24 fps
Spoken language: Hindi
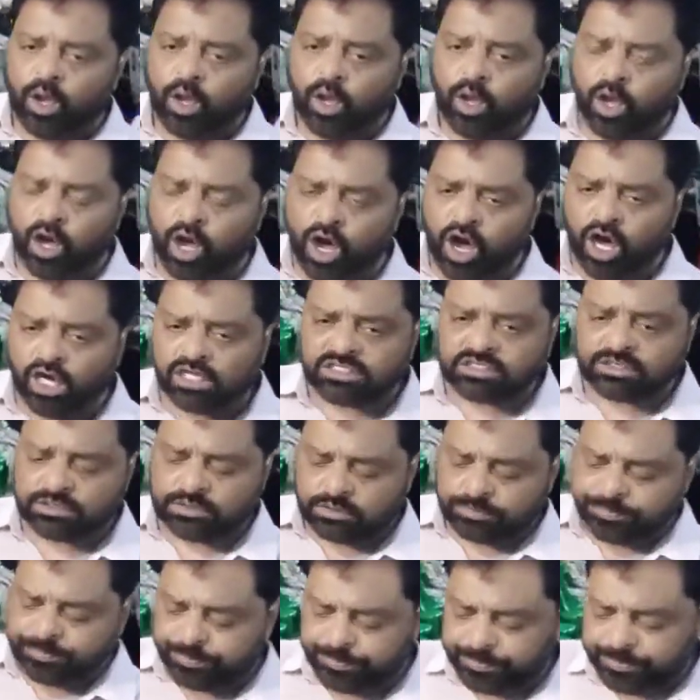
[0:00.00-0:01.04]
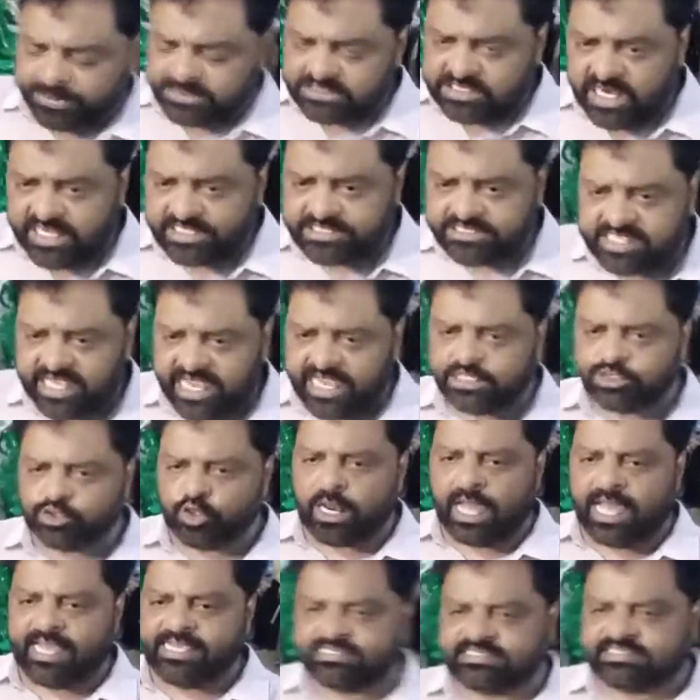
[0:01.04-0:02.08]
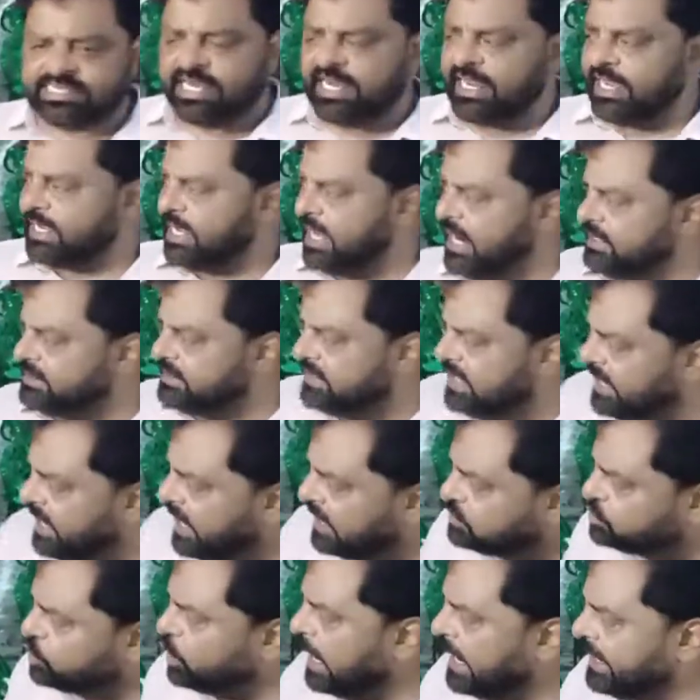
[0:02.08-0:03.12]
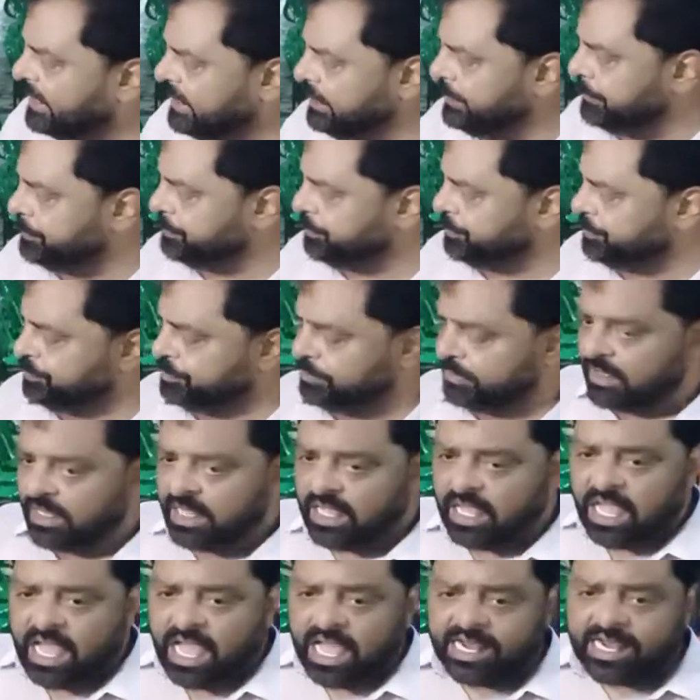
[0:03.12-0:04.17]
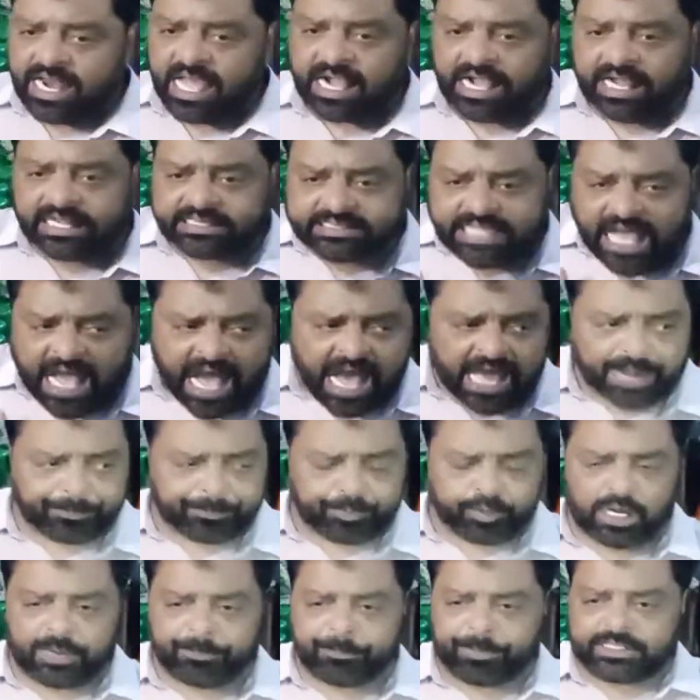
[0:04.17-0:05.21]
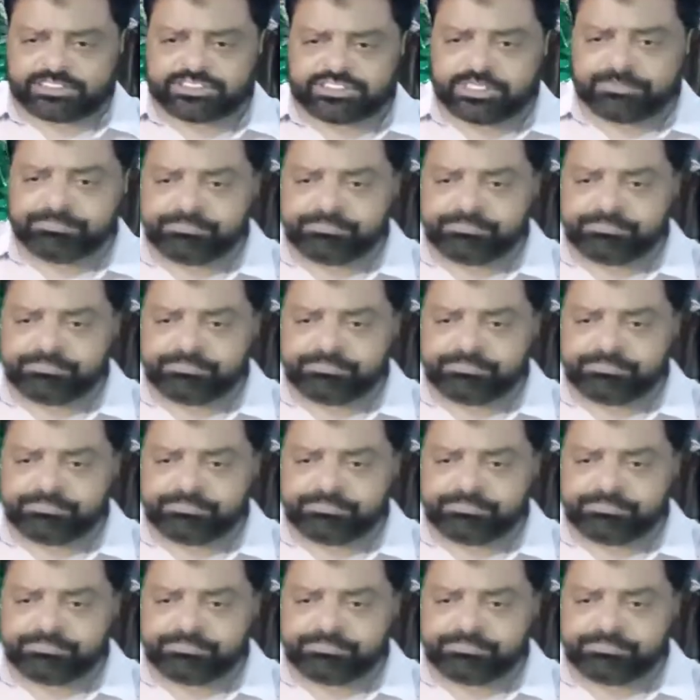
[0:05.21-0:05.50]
और पिछले 6 जुलाई से लेकर 13 जुलाई लगातार पूरे पश्चिम